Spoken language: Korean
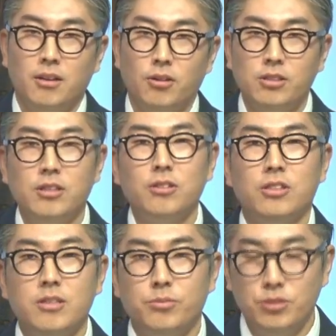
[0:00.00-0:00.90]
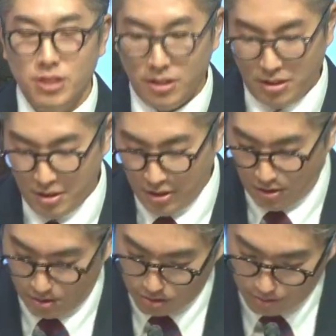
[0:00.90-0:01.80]
어, 그런 기분이
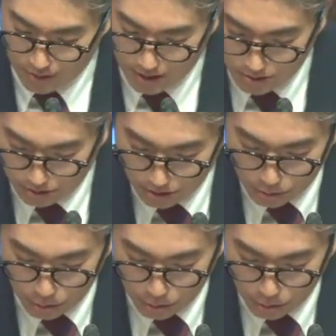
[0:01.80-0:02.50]
어, 정말 저는